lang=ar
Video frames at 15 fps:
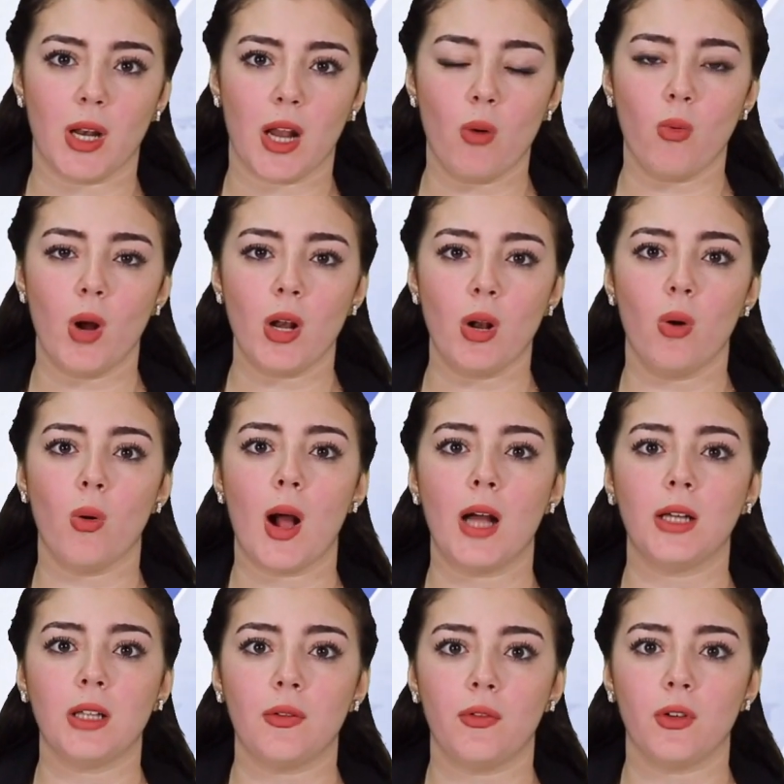الأول هو
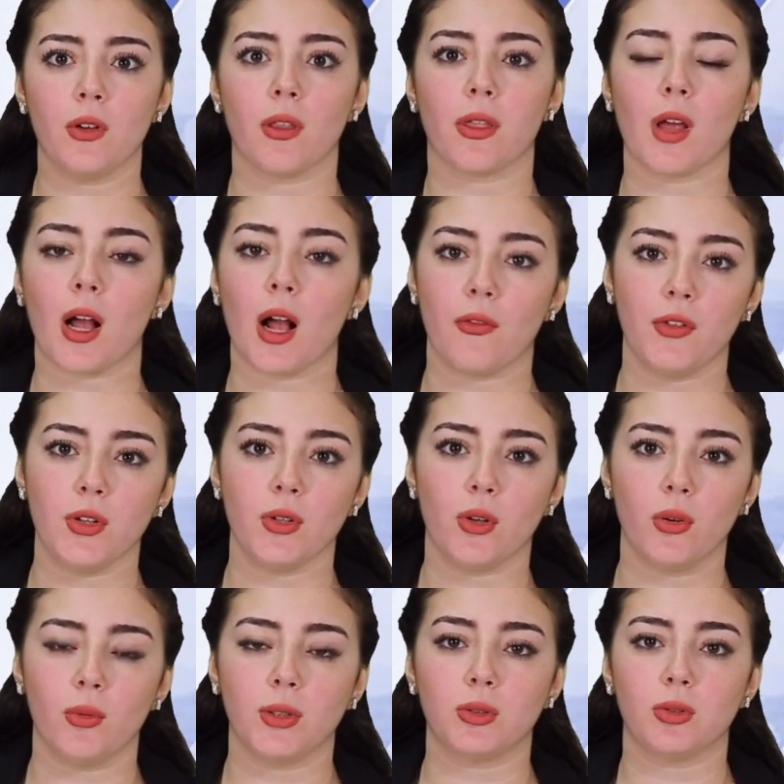هدف ثقافي
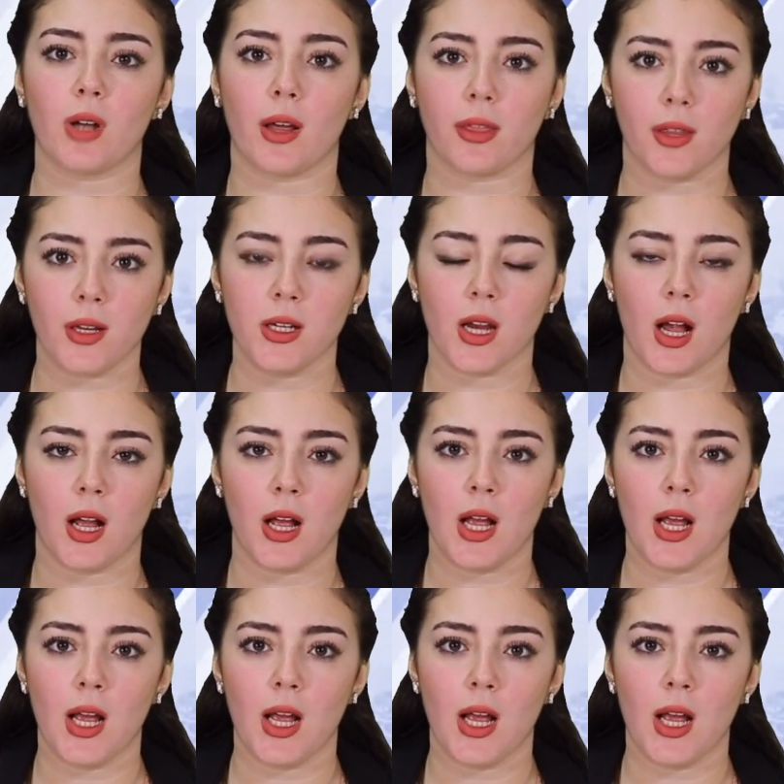وتراثي